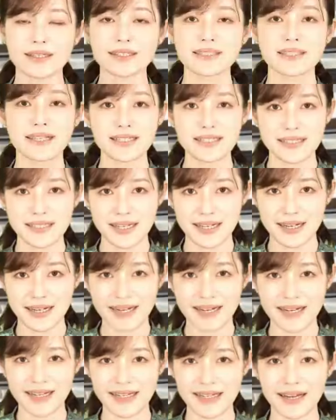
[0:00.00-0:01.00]
しかしなが
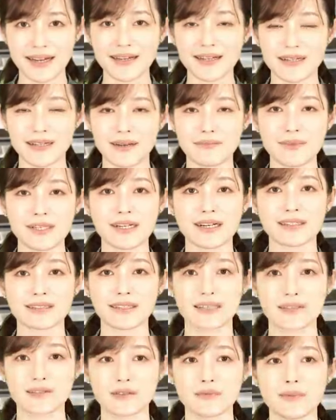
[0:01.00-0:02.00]
らやはり上川
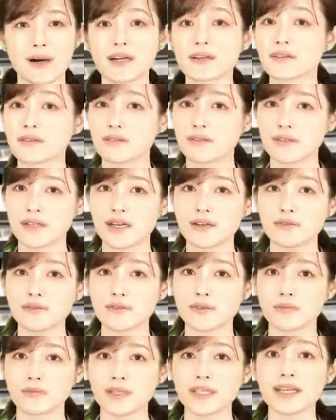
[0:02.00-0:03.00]
さんの
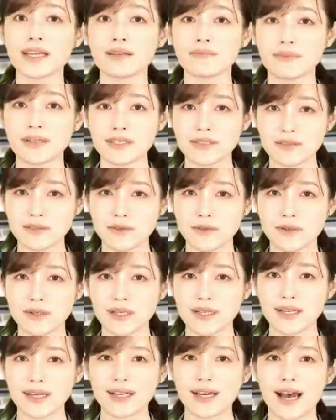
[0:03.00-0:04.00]
バックグラウンドを見ていますと
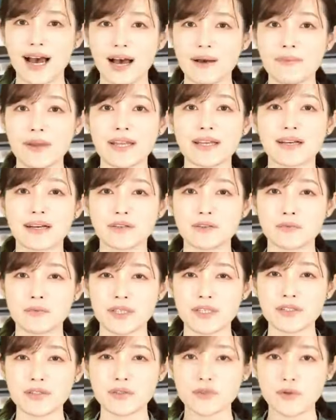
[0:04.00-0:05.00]
アメリカの
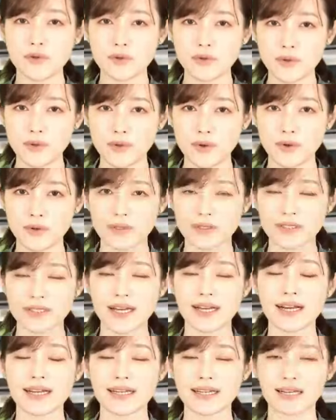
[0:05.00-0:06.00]
民主党とのつ
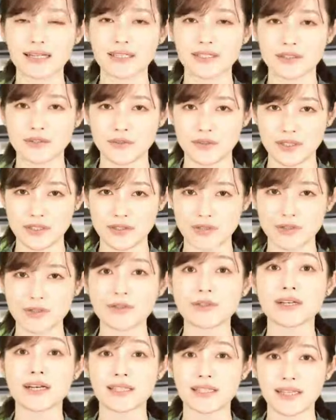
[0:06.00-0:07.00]
ながりが非常に
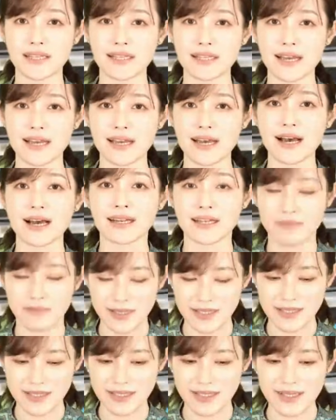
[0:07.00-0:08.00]
強い方であり
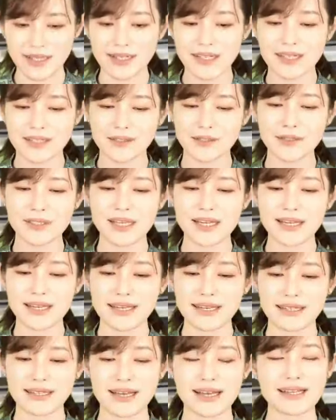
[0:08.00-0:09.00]
ますそして
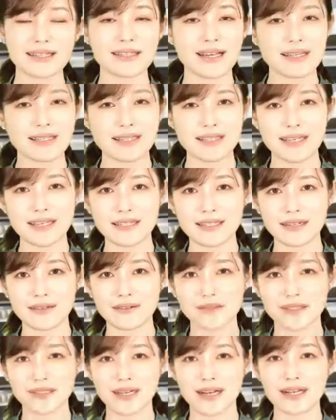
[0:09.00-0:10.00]
経済政
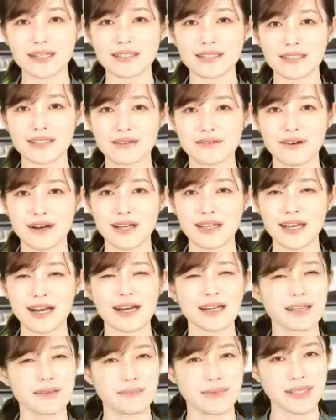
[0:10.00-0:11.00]
策に関してはや
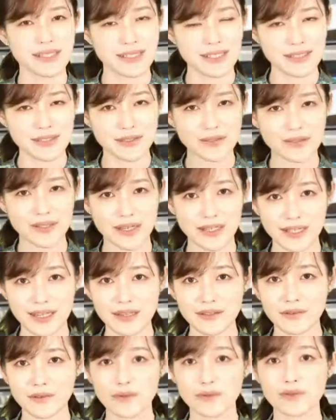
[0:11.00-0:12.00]
はり未知数か
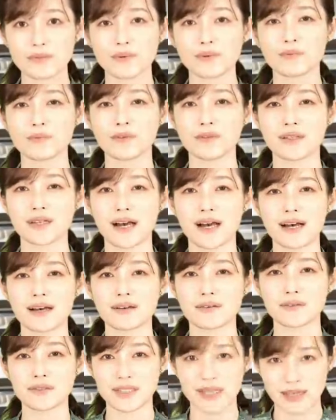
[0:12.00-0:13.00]
なという部分が
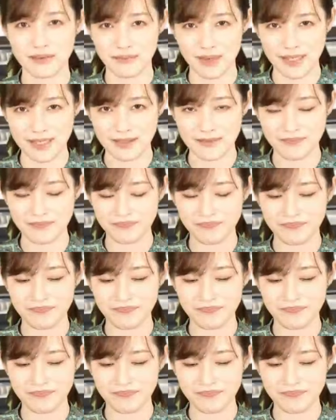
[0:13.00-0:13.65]
ございます